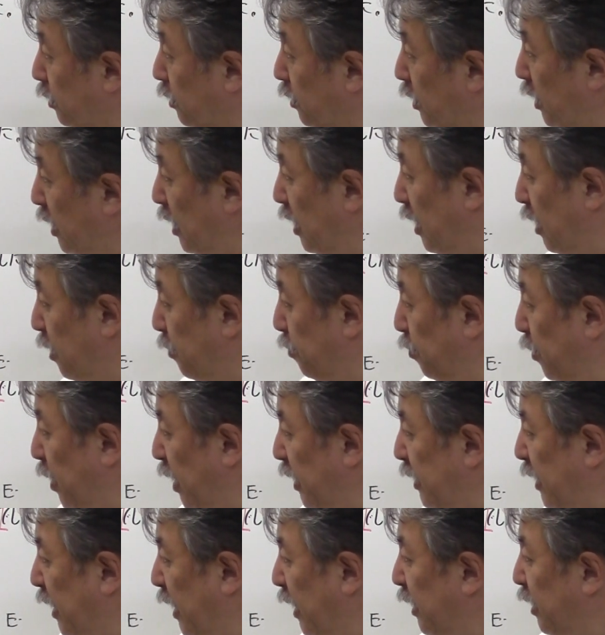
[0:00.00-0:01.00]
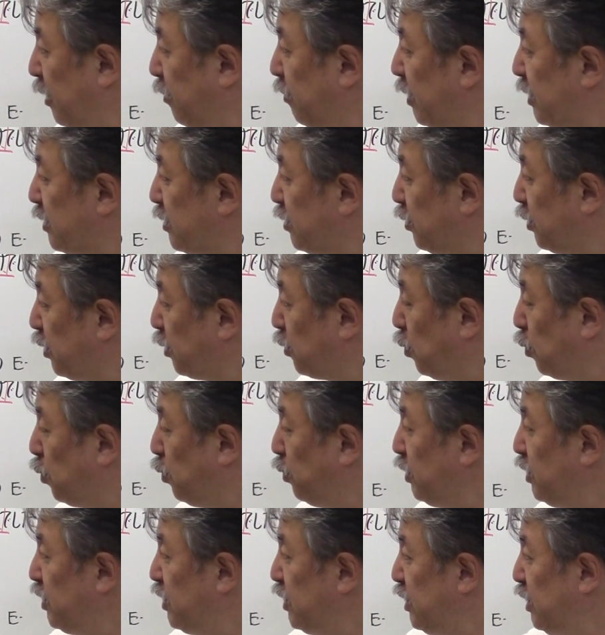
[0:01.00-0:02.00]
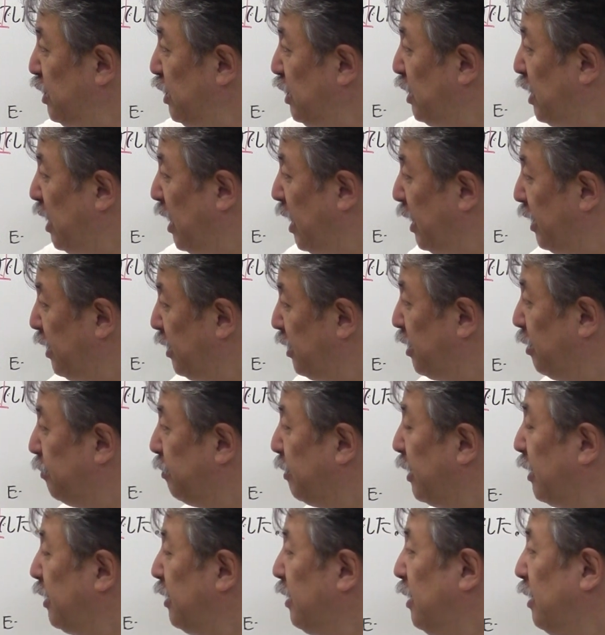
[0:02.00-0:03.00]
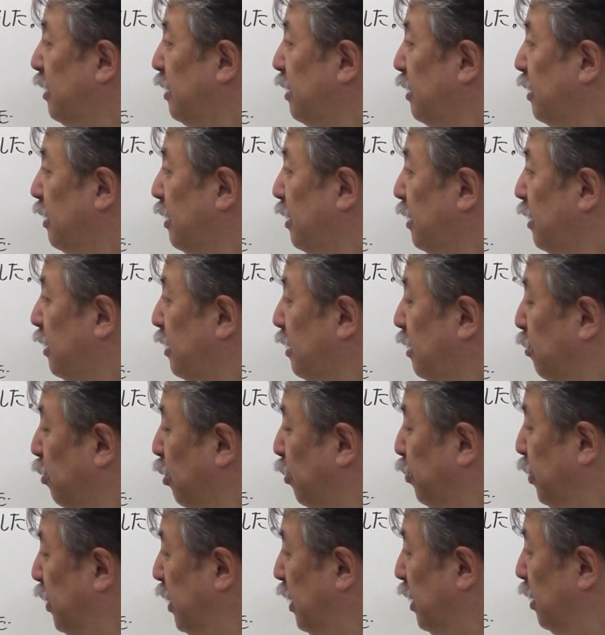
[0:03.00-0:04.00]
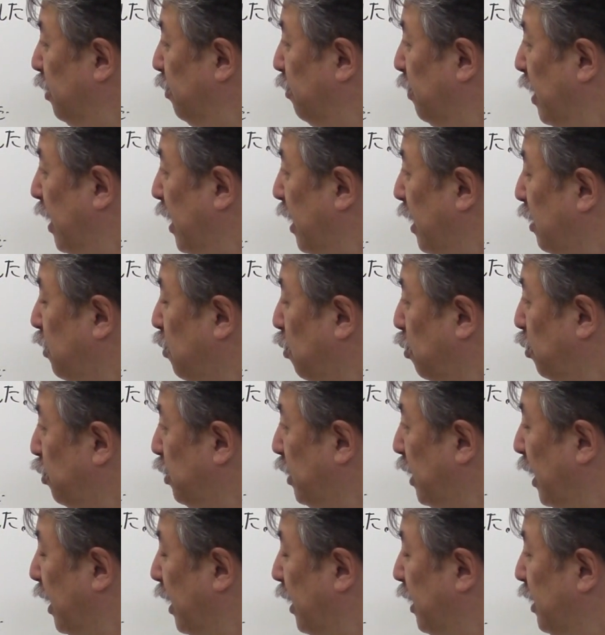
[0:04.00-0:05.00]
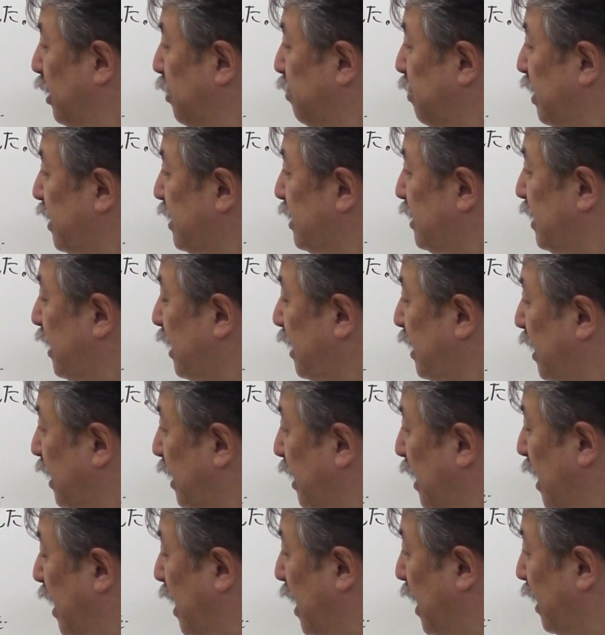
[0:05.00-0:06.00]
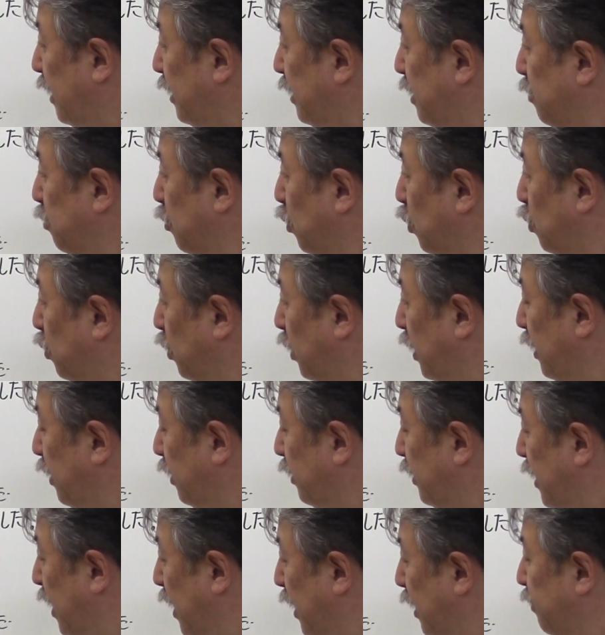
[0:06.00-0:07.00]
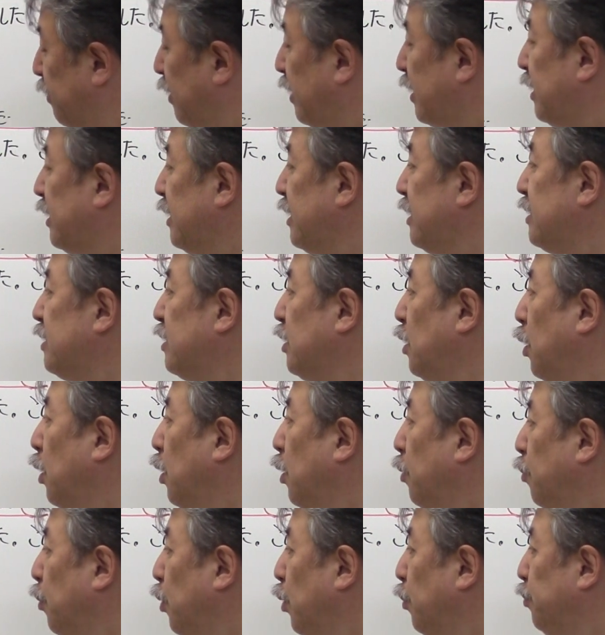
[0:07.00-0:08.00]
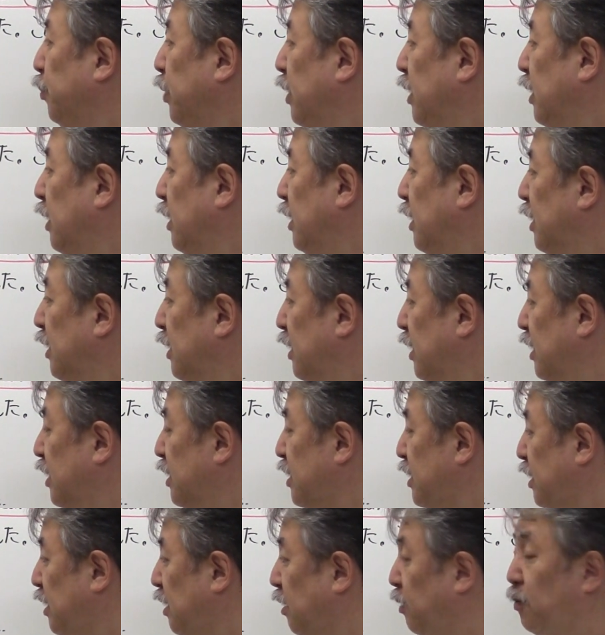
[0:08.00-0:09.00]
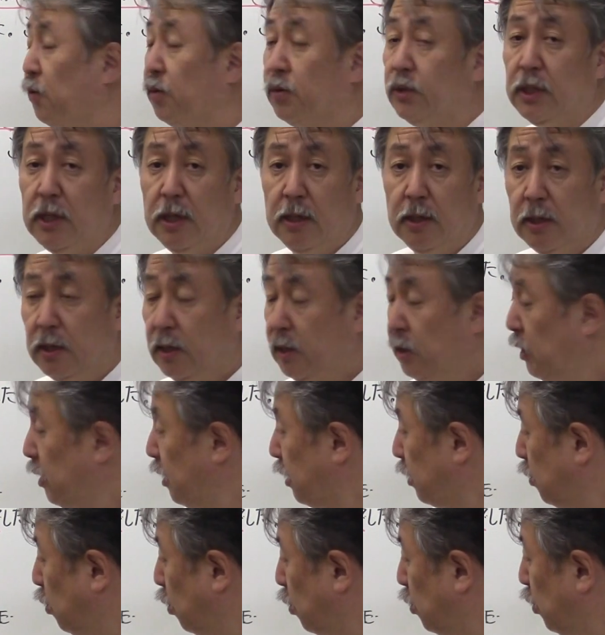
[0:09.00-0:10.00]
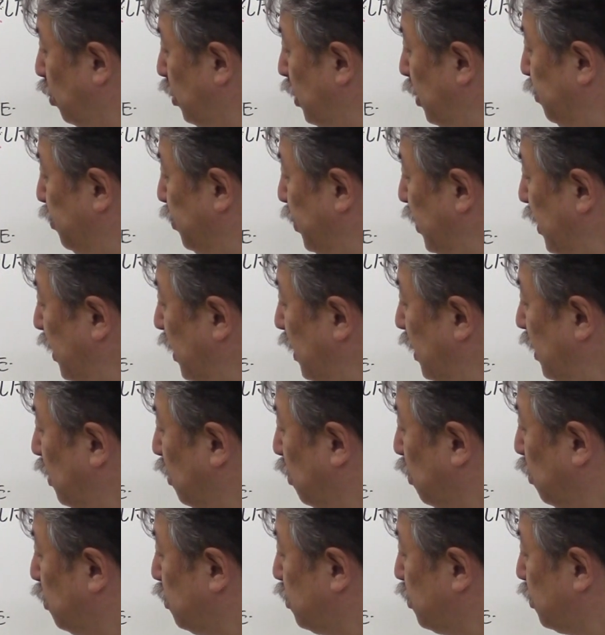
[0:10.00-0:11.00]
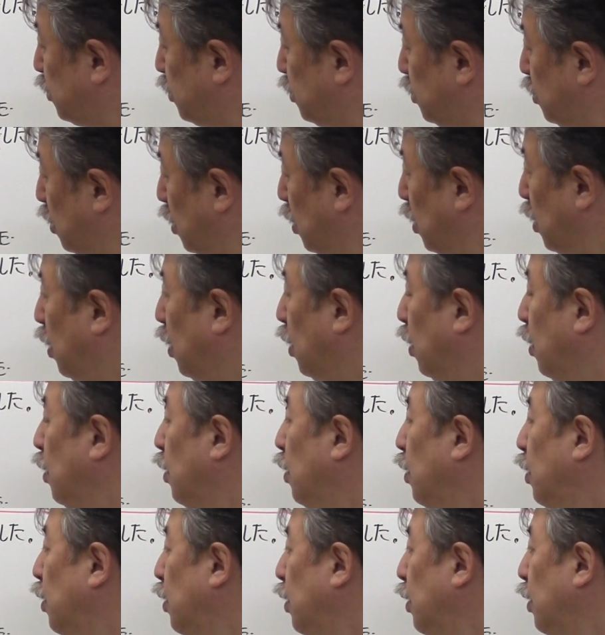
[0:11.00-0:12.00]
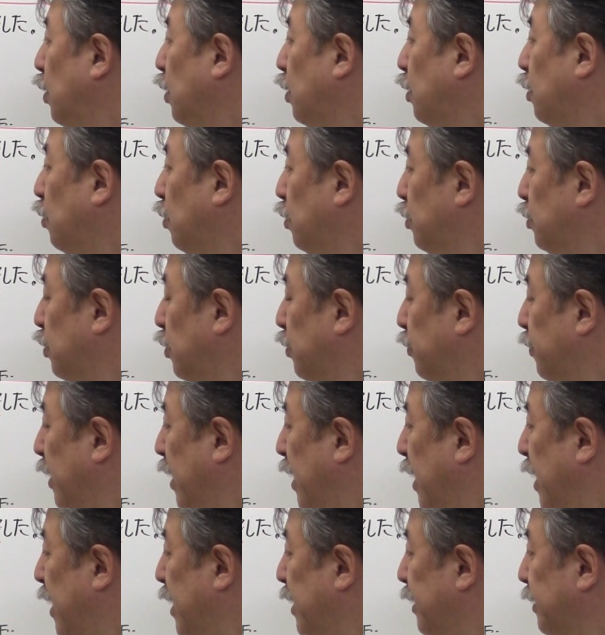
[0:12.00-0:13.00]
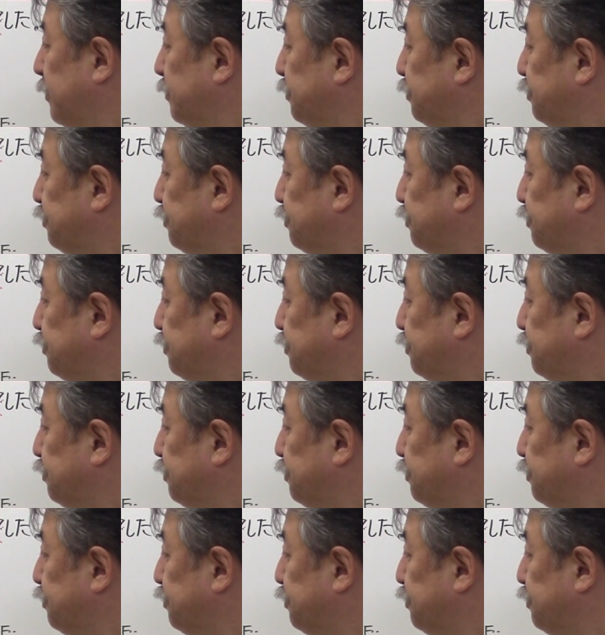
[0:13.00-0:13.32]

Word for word: でまだありますよねここに C が入った場合ね。でも B はここに入りましたからでもうこれがないわけですよ。もう BED しかここね。ここに B を置くと今度は